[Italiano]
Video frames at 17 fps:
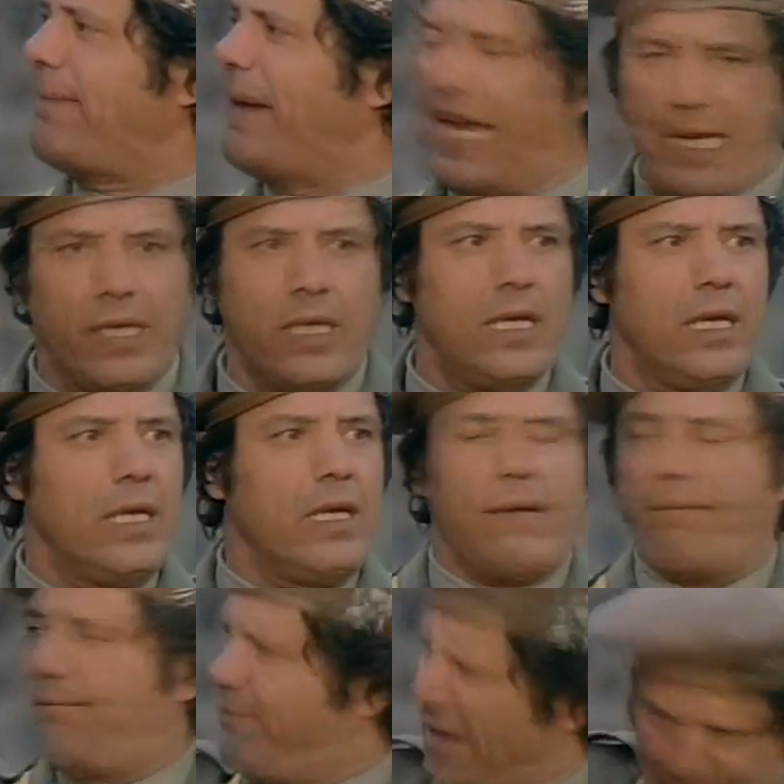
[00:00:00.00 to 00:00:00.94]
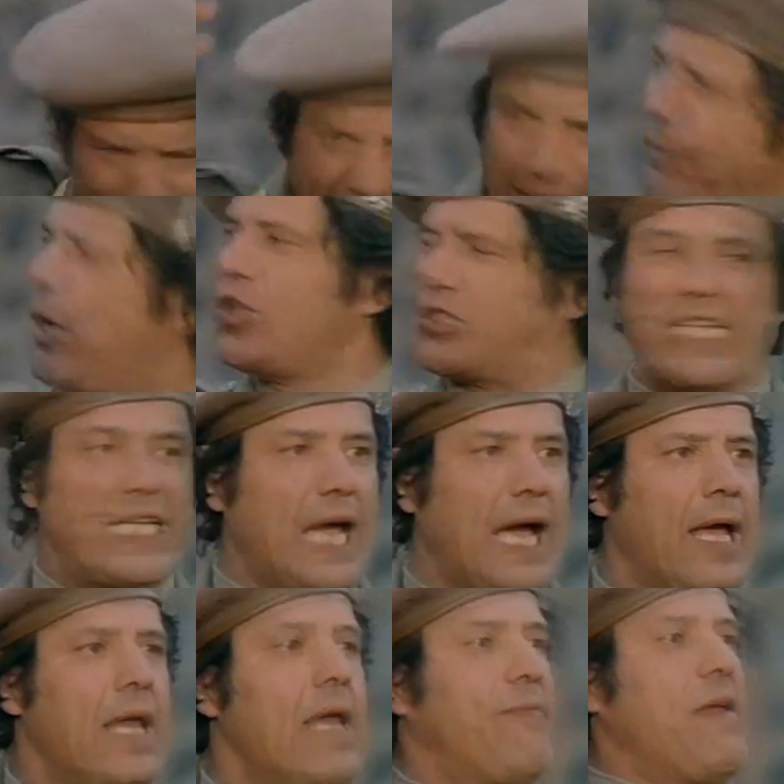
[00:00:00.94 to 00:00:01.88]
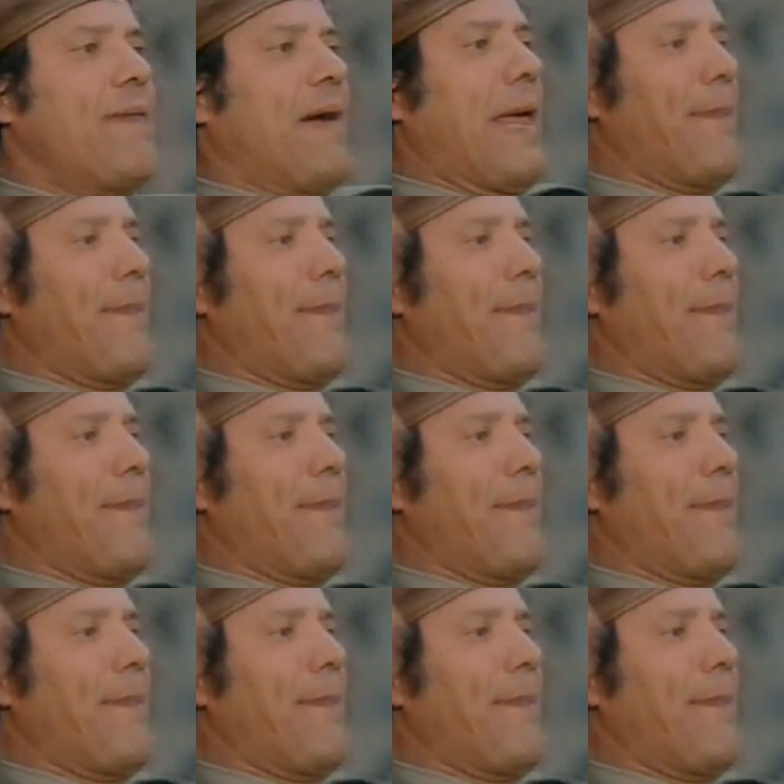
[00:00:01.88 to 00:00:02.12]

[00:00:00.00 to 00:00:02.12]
Viva la musica! Viva la patria!